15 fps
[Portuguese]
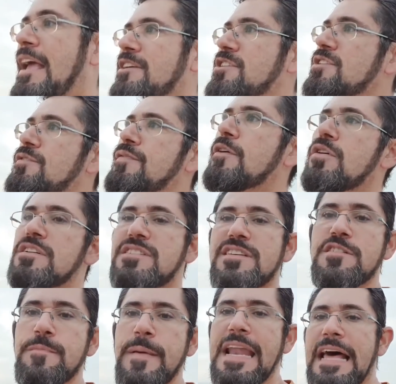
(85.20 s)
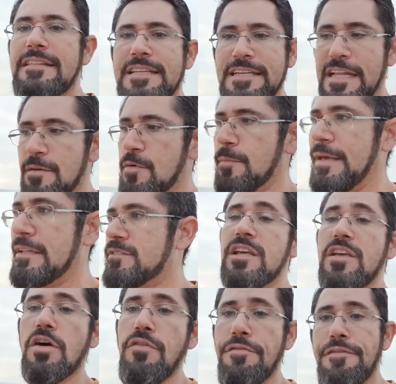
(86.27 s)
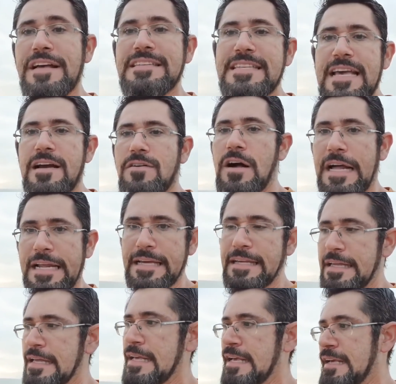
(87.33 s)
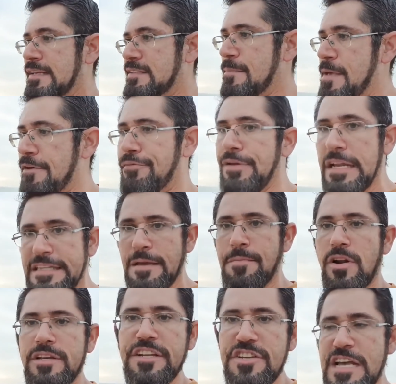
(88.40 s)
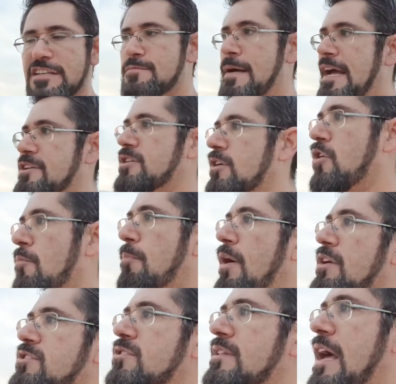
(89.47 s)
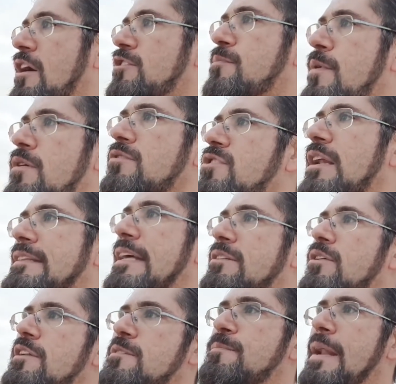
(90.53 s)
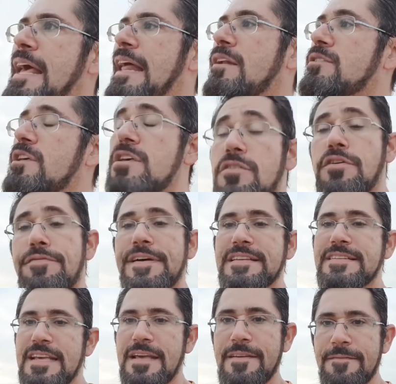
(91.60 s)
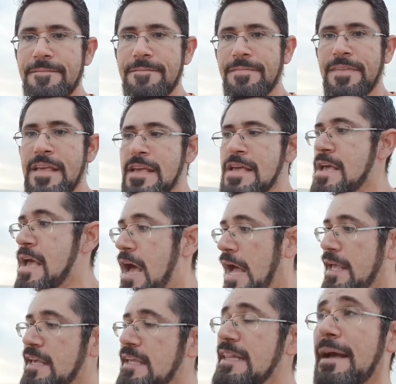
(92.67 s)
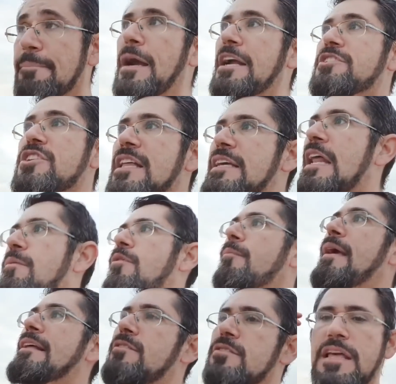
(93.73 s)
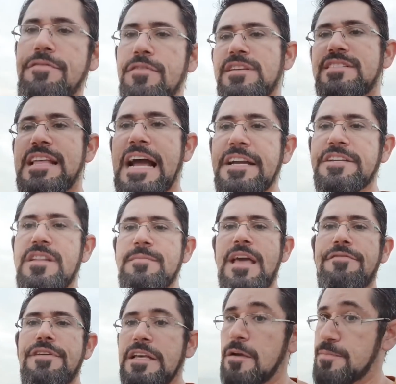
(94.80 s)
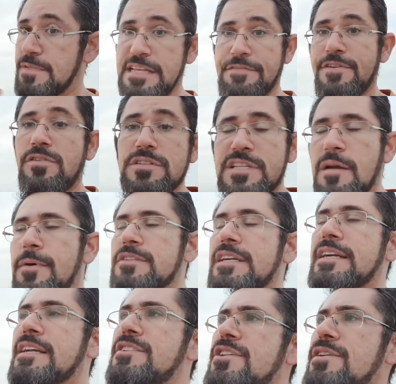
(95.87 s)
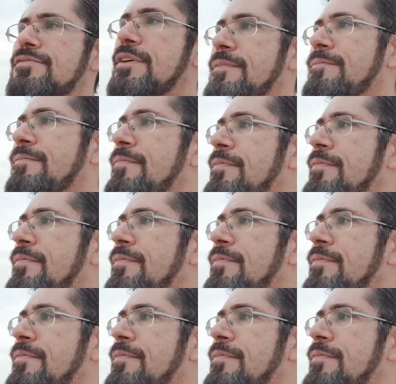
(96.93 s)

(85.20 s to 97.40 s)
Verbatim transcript: Aí a gente ficou desesperado naquele momento. O que, que eu vou fazer agora? Se minha filha tem bronquite asmática, eu não posso dar os broncodilatadores para ela. O que, que eu vou fazer? Aí, a partir daquele momento, teve um start na minha vida, que eu precisava encontrar uma alternativa.